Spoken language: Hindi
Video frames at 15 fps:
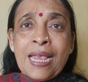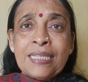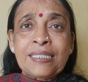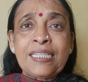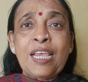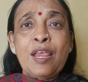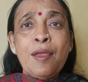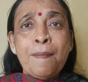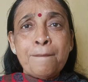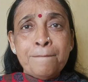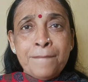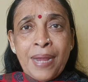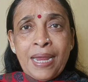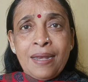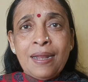ऐसी
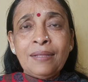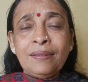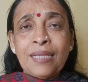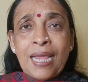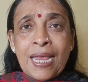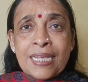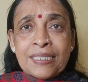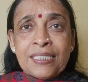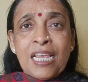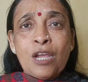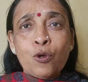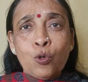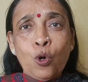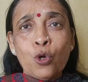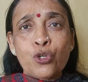मेहनत ऐसी
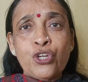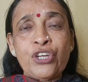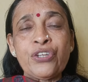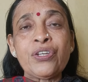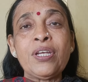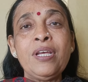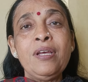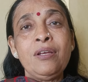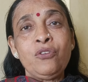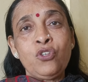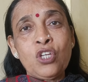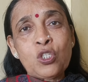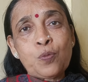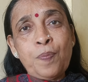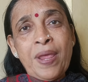कोशिश
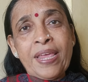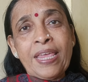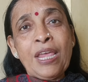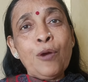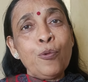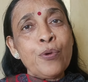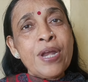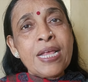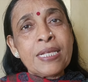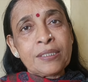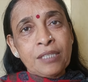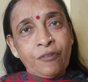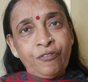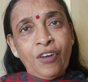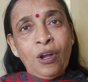जिसमें कि उन्हें
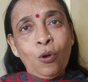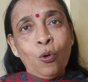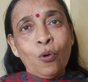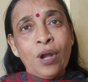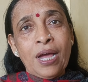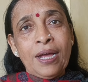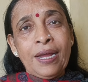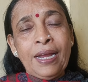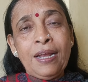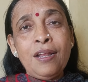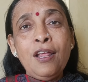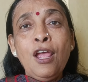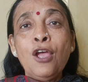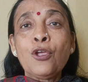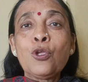सफल होना है
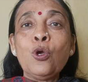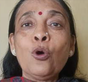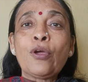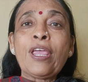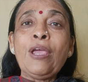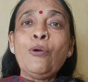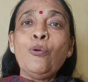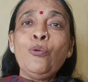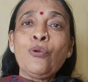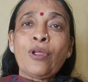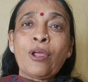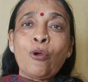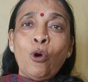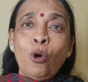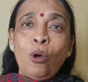क्योंकि
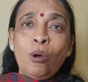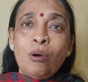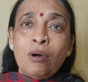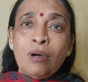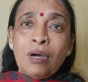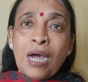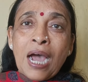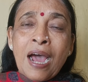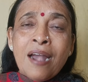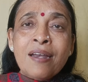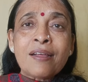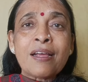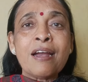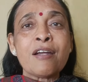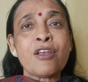उनको
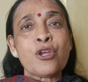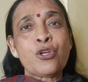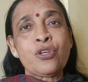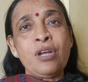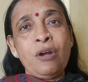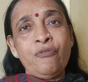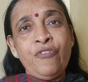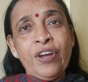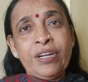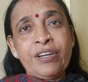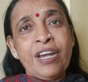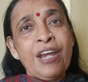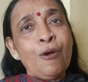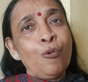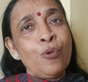अनकंडीशनल
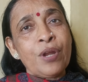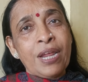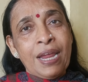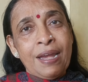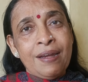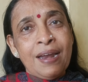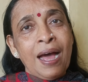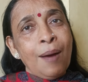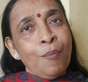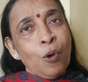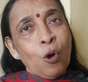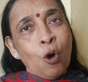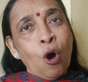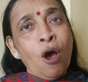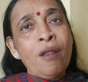विक्ट्री उनके नाम
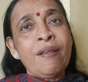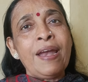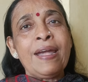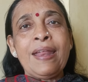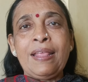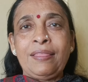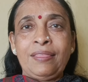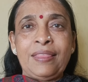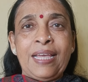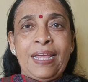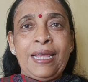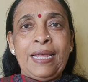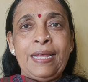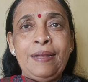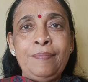ऑलरेडी
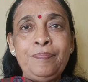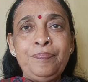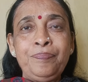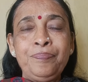तय है